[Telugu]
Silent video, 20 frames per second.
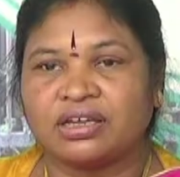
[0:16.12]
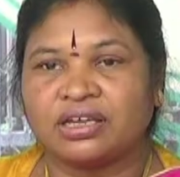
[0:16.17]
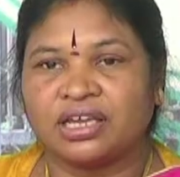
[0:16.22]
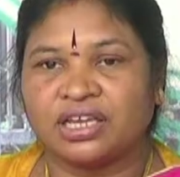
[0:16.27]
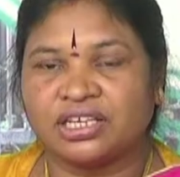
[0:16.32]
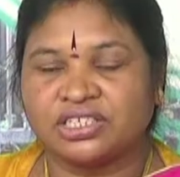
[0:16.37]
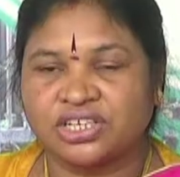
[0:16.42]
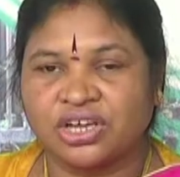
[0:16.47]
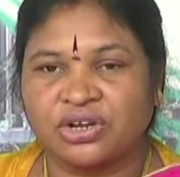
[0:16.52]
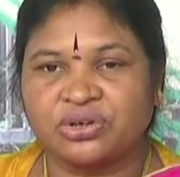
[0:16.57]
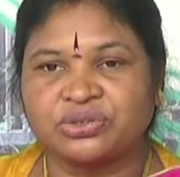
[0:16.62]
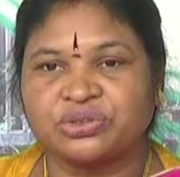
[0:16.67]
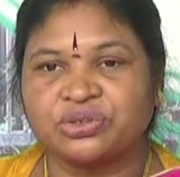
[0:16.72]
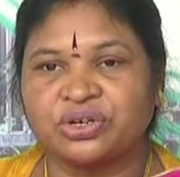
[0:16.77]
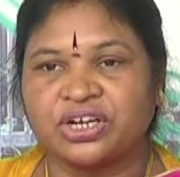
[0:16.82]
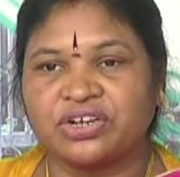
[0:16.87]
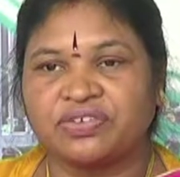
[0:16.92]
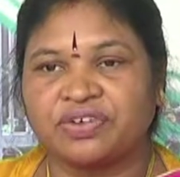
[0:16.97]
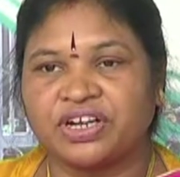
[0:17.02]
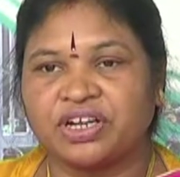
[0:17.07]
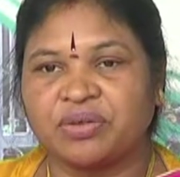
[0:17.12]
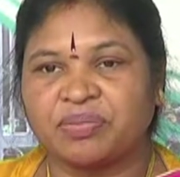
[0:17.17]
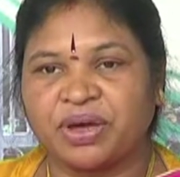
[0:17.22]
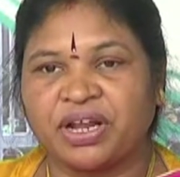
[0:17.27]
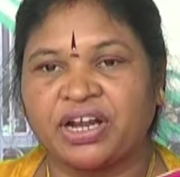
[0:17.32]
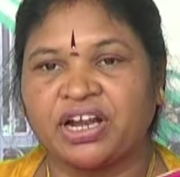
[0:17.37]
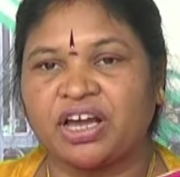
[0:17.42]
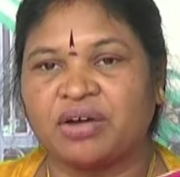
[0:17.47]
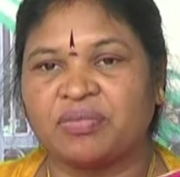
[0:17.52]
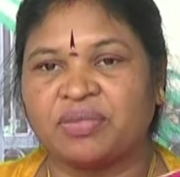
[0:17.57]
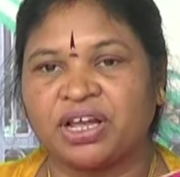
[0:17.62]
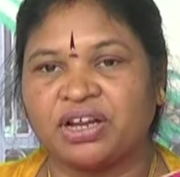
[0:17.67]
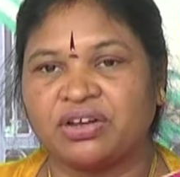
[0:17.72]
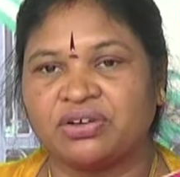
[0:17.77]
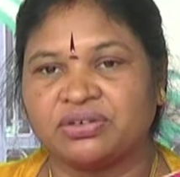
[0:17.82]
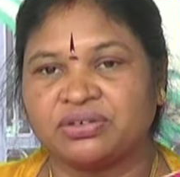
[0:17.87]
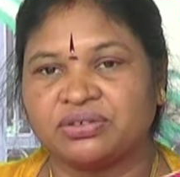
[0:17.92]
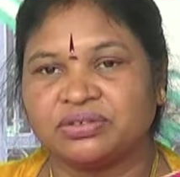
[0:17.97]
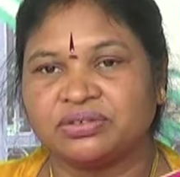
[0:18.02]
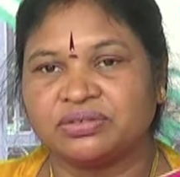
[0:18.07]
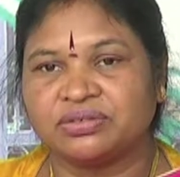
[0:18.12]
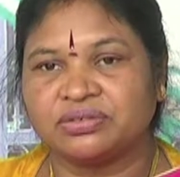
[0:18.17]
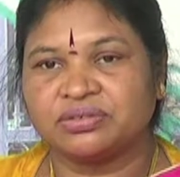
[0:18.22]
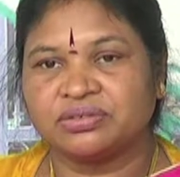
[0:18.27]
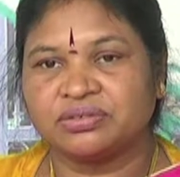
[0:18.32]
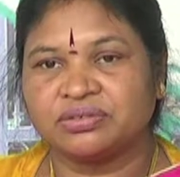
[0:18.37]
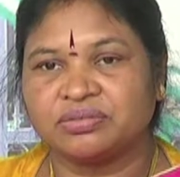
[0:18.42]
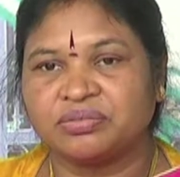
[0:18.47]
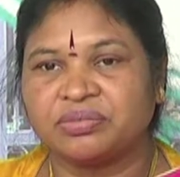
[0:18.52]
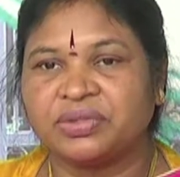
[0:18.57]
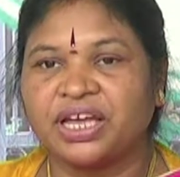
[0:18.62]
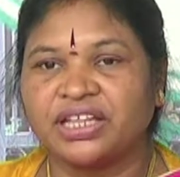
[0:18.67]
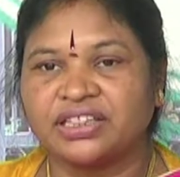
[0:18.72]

ఈ జరుగుతున్నటువంటి పరిణామాలు మీ